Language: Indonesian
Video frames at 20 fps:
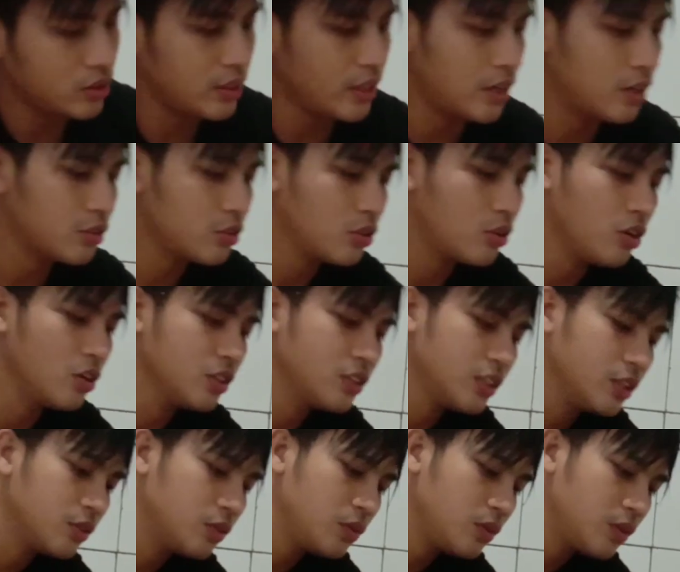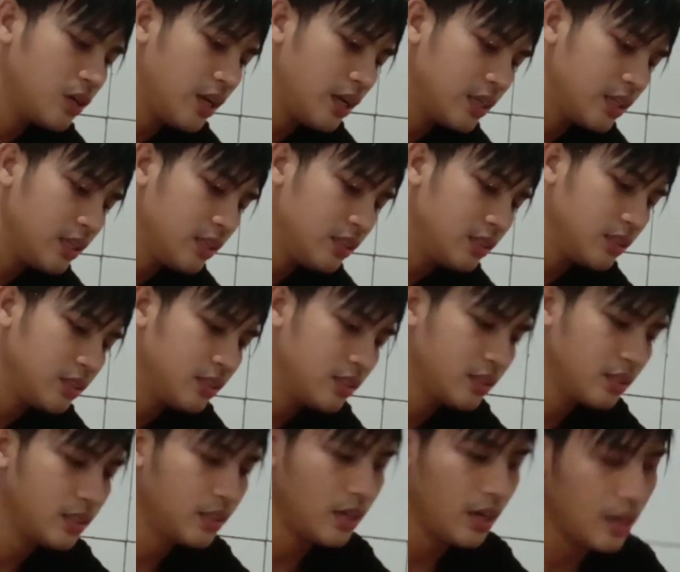tertukolis itu kayak gini
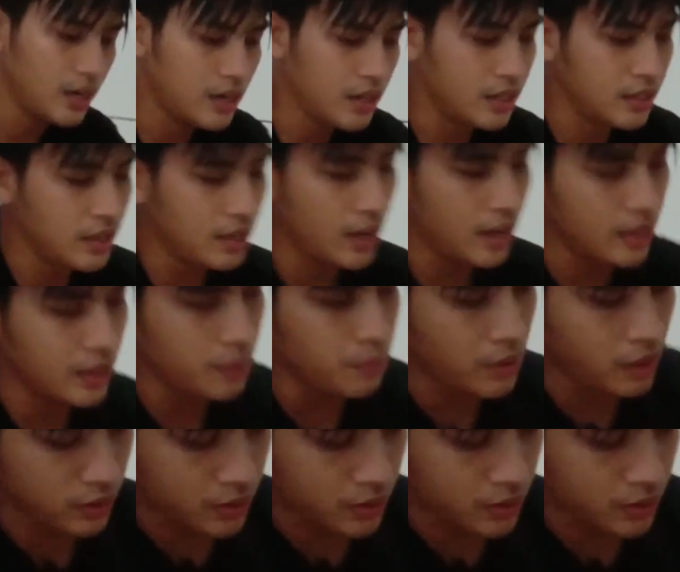karena ini ayam